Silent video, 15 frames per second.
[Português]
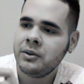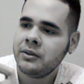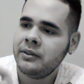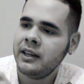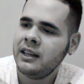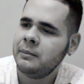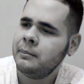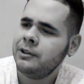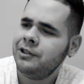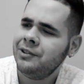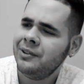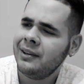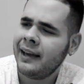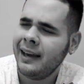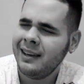eu não sei que
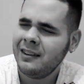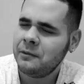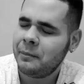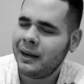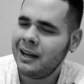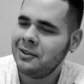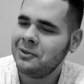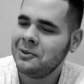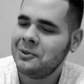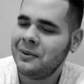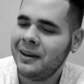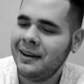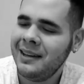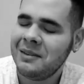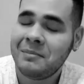bichinho que é esse, parece um
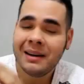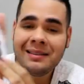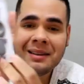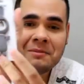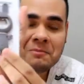coelhinho, mas é